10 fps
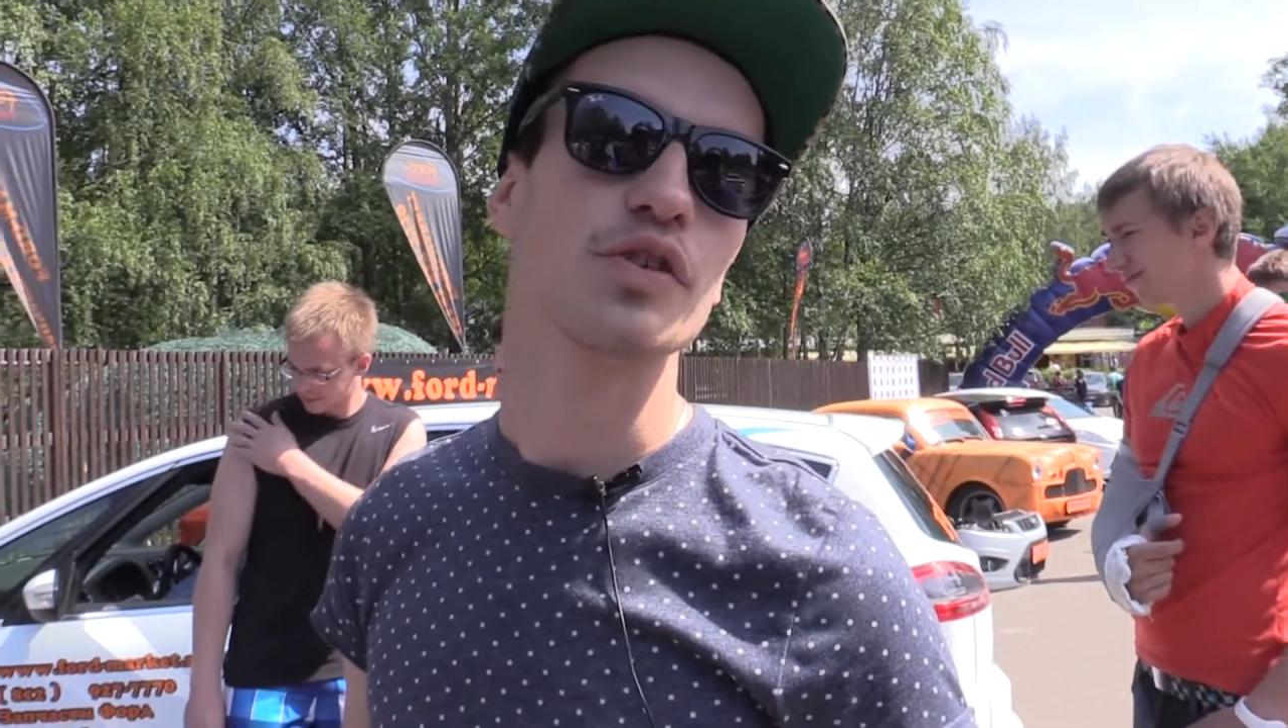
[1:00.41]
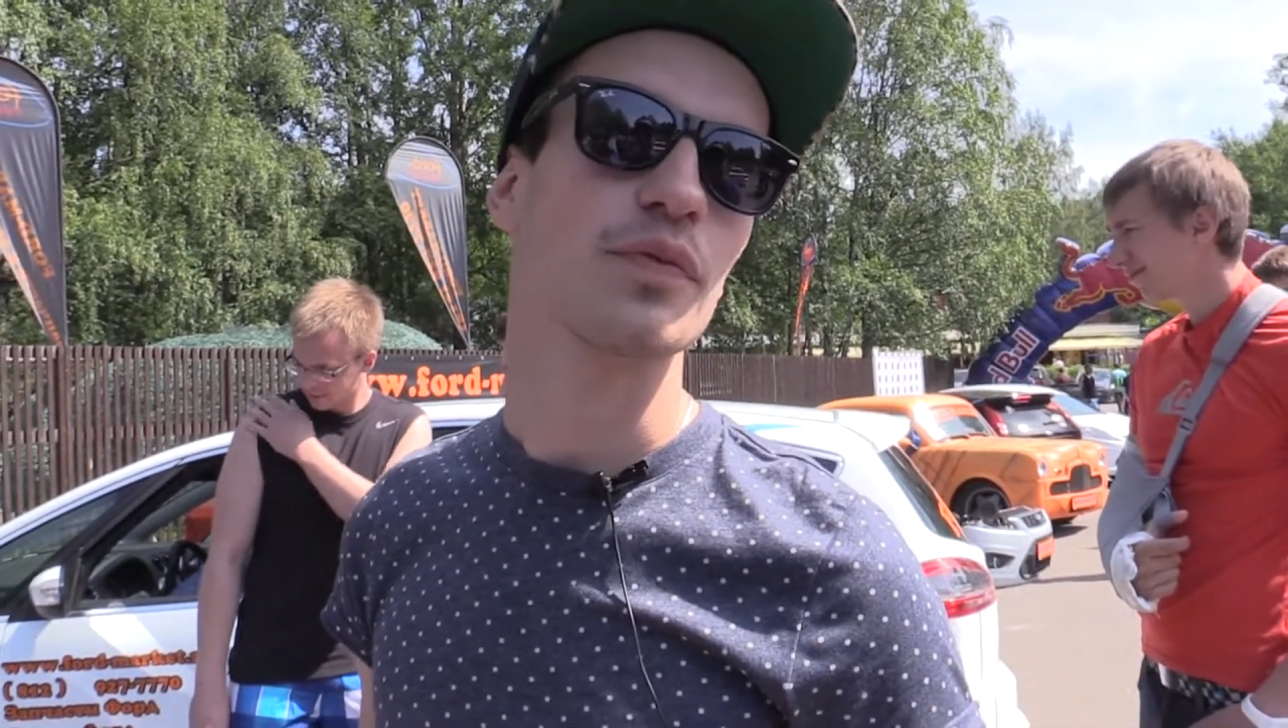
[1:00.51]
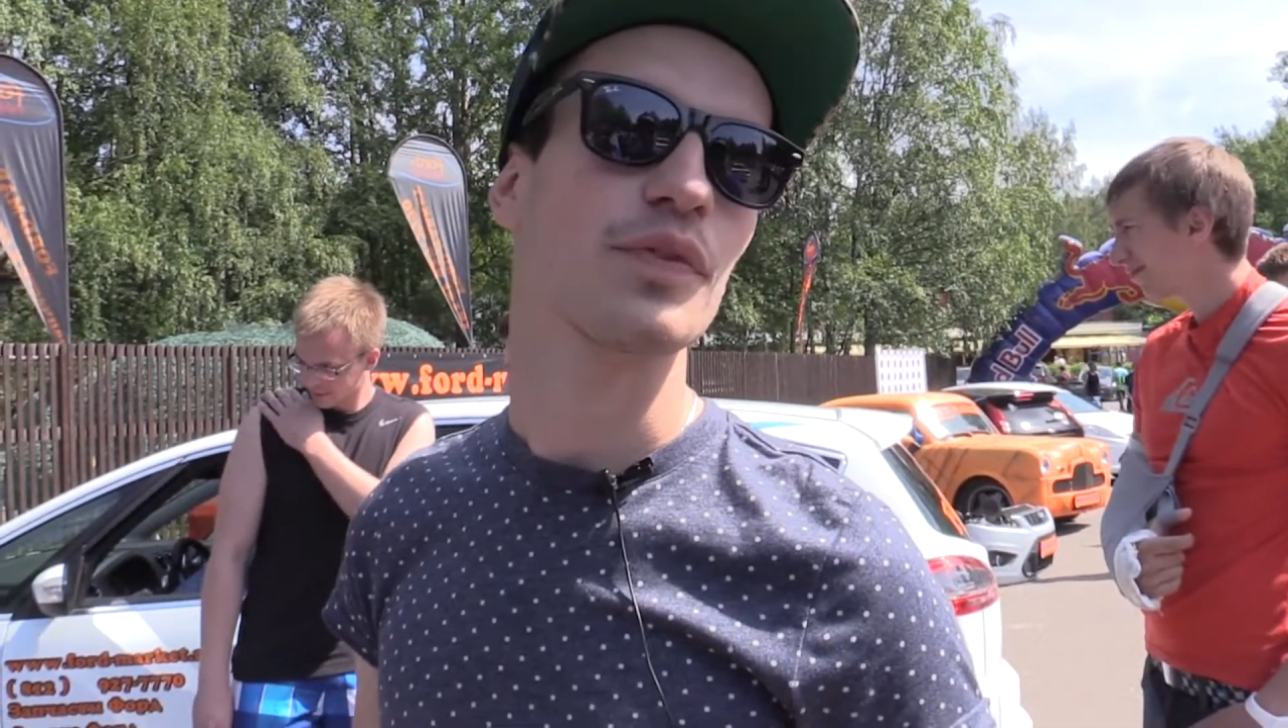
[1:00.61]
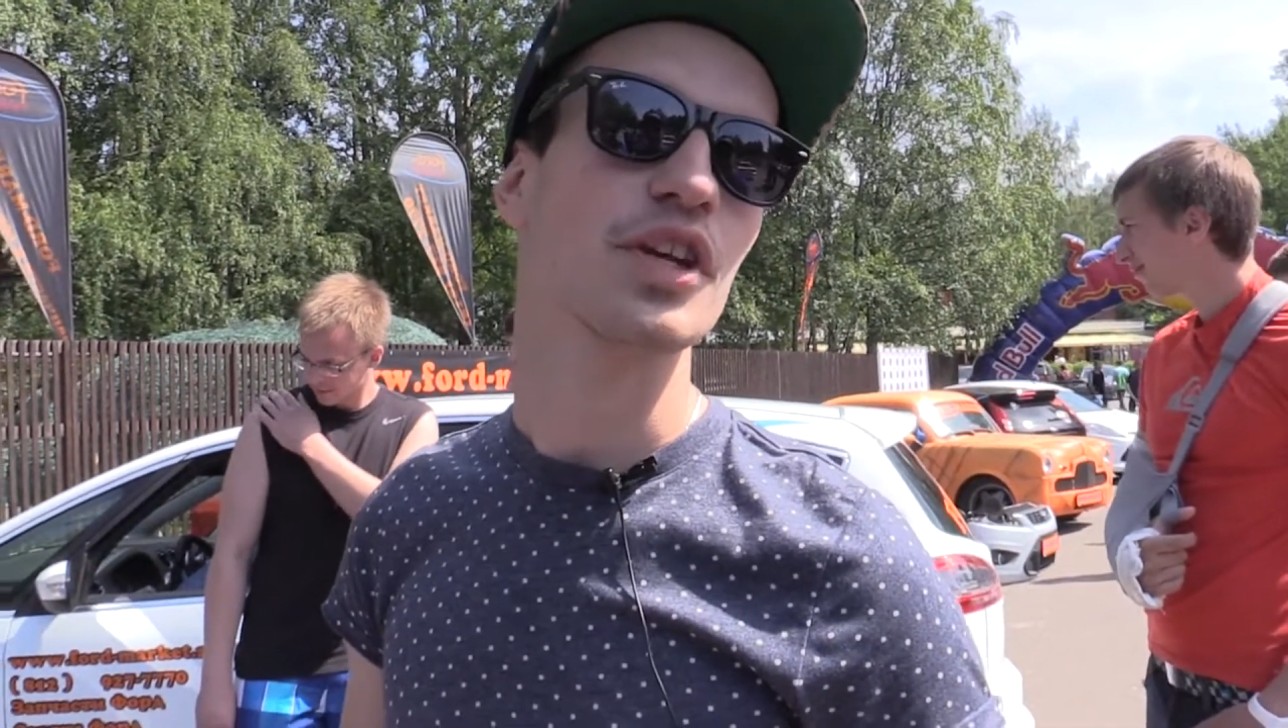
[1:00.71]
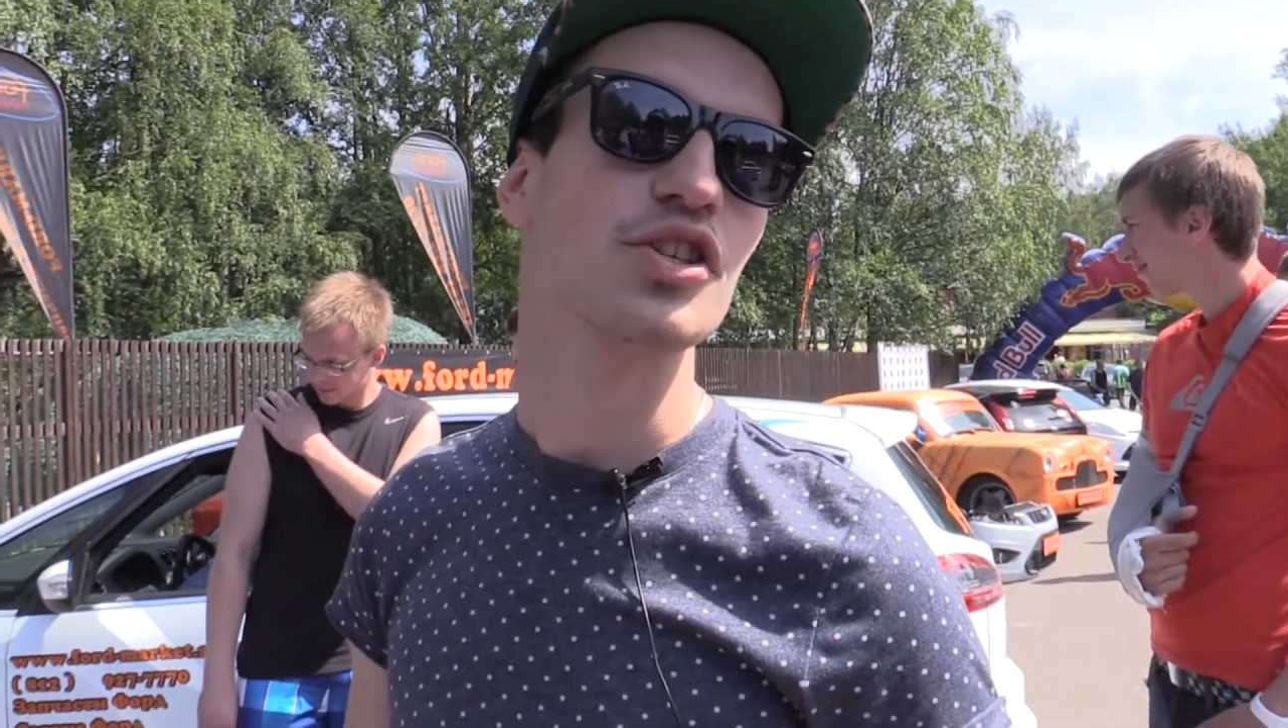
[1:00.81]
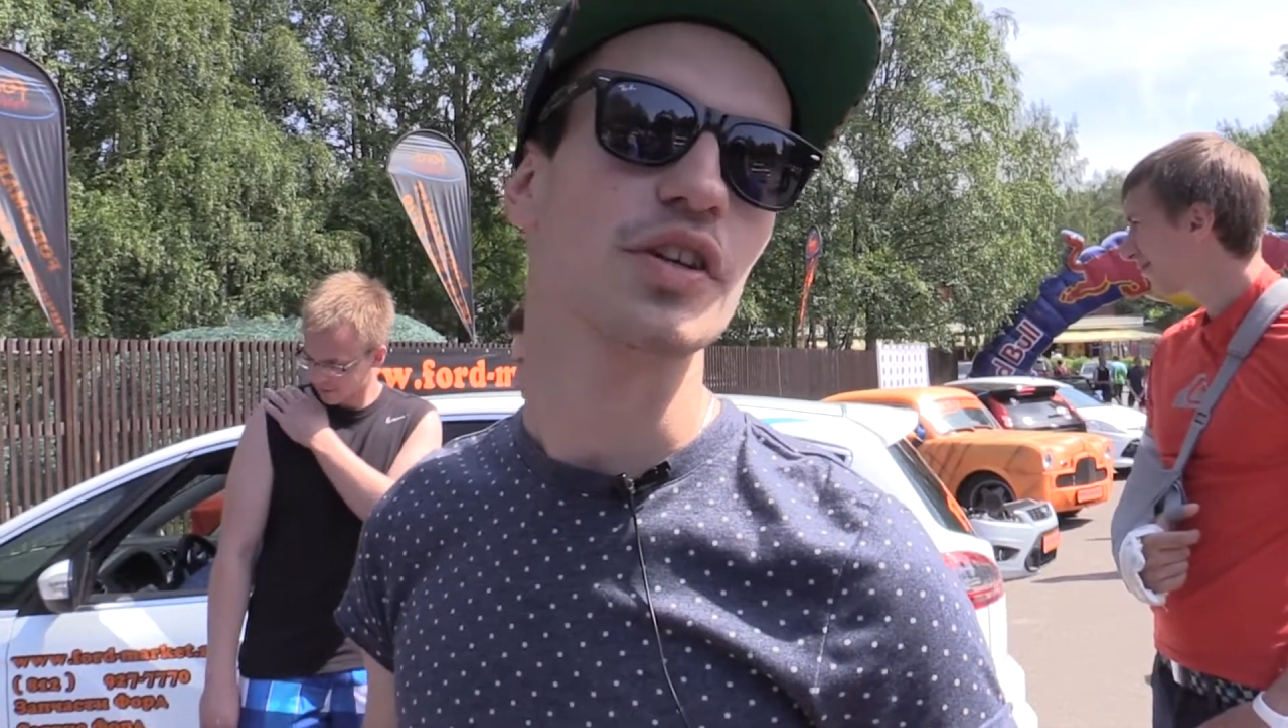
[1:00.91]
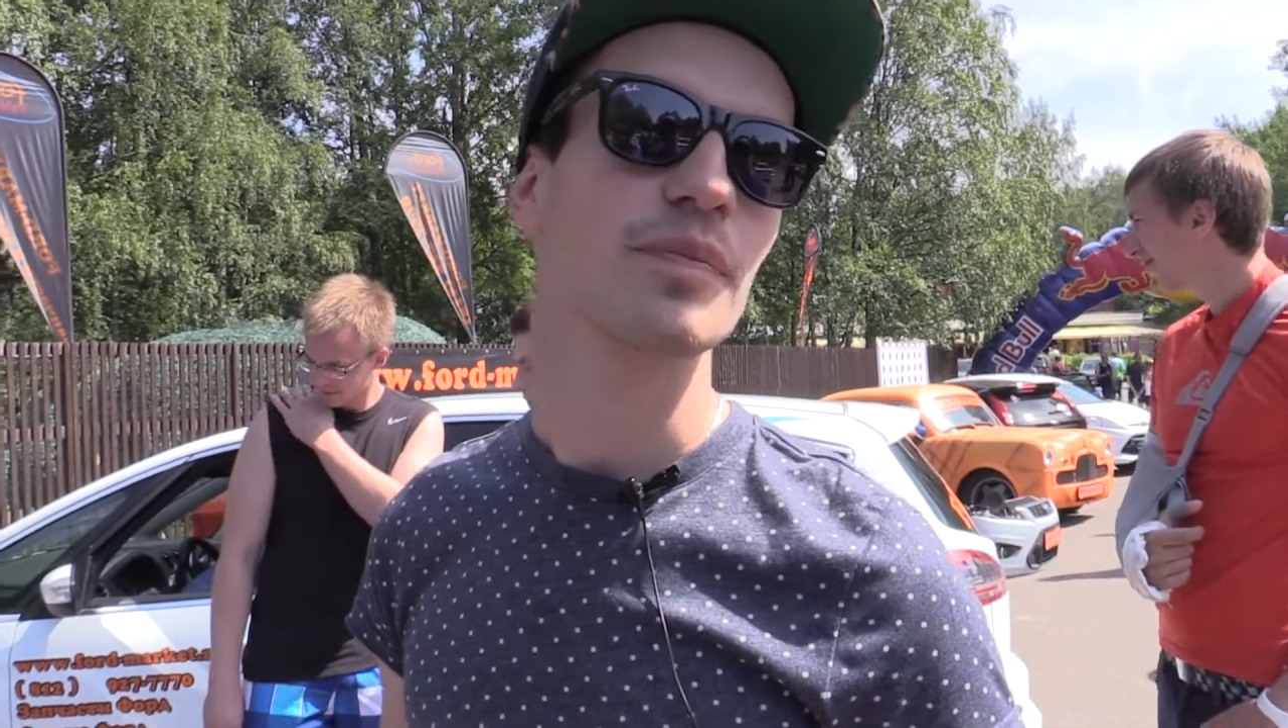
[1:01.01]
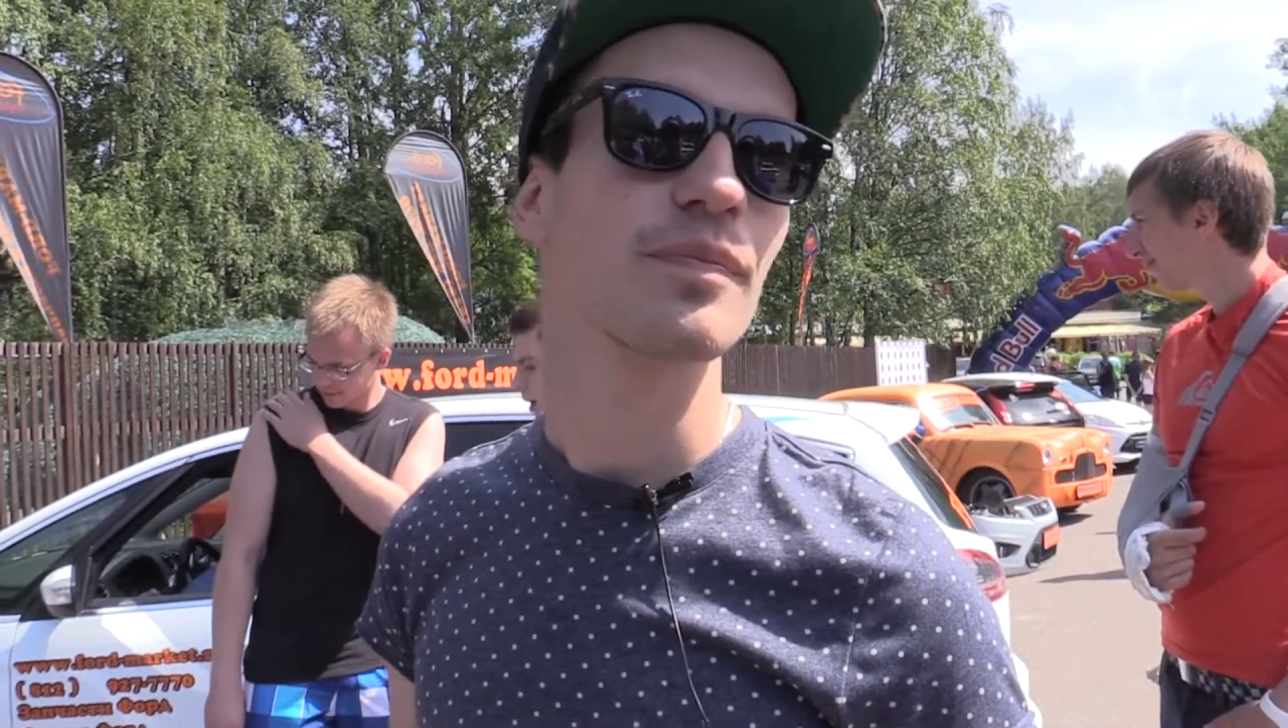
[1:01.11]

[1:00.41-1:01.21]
внешне.